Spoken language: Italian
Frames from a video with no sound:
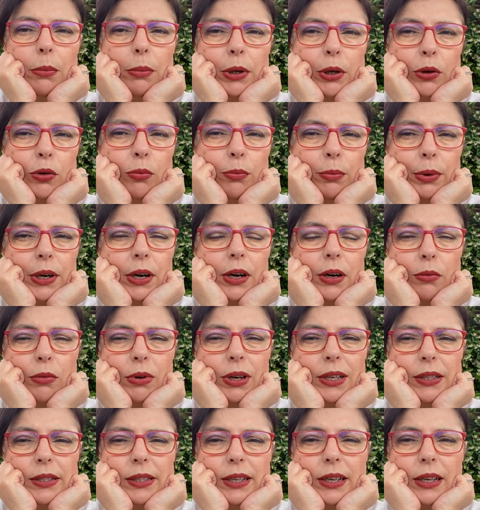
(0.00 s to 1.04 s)
per comprare
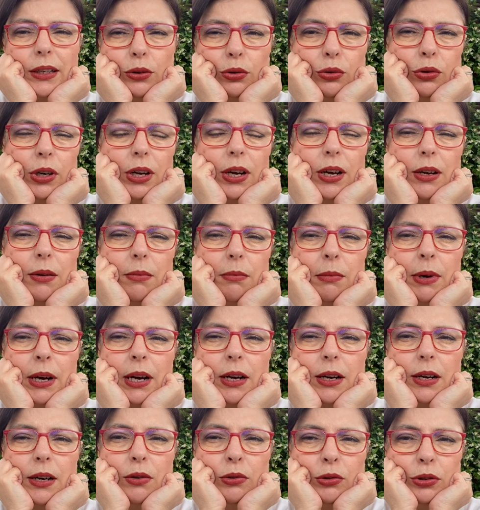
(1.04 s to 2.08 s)
quella scatola,
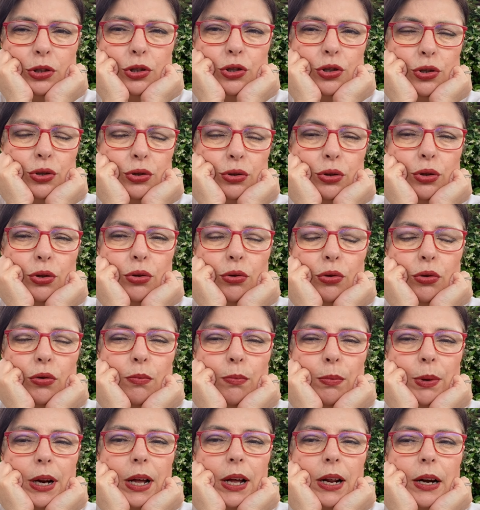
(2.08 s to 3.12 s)
ma ho deciso di non
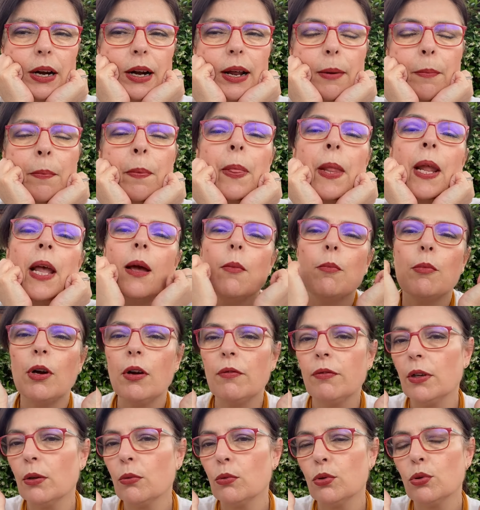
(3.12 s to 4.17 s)
comprarla, ma alla
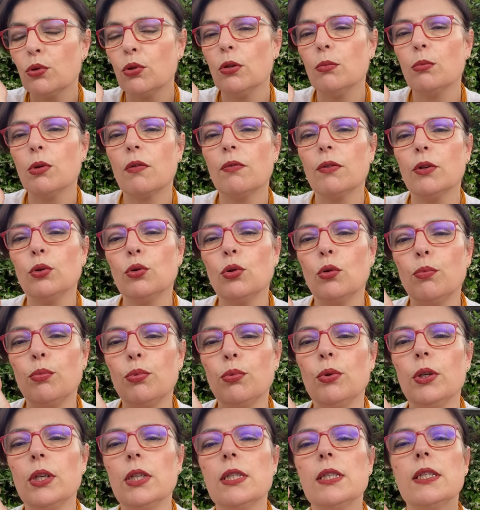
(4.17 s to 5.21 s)
fine questo libro ha vinto il
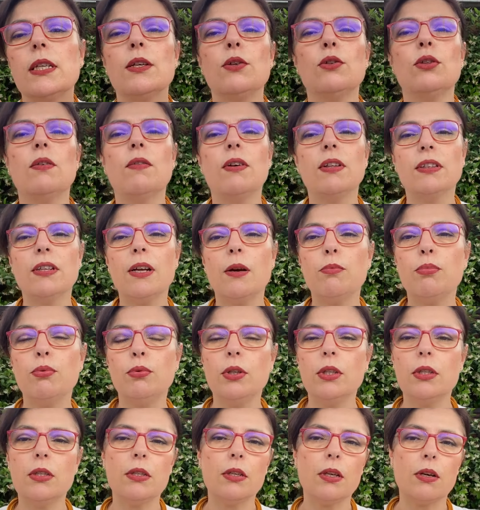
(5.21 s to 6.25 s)
Pulitzer. Io davanti al
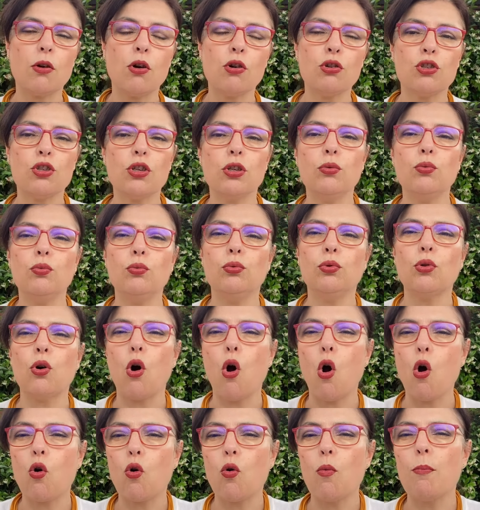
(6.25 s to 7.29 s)
Pulitzer ho ceduto,
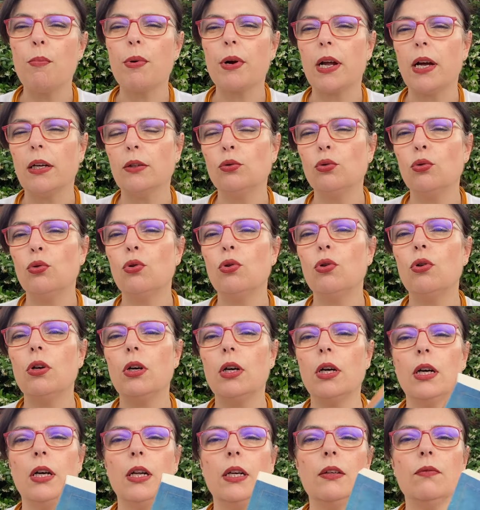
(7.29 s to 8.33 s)
ho comprato
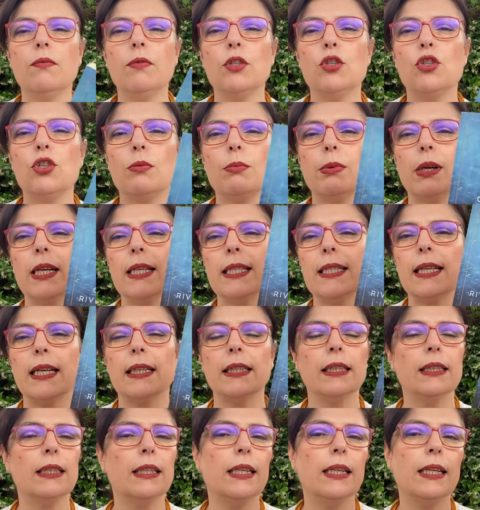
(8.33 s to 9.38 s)
eh, L'invincibile
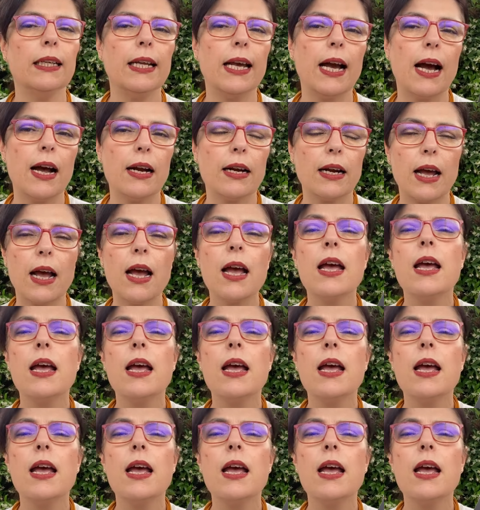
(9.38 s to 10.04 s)
estate di Liliana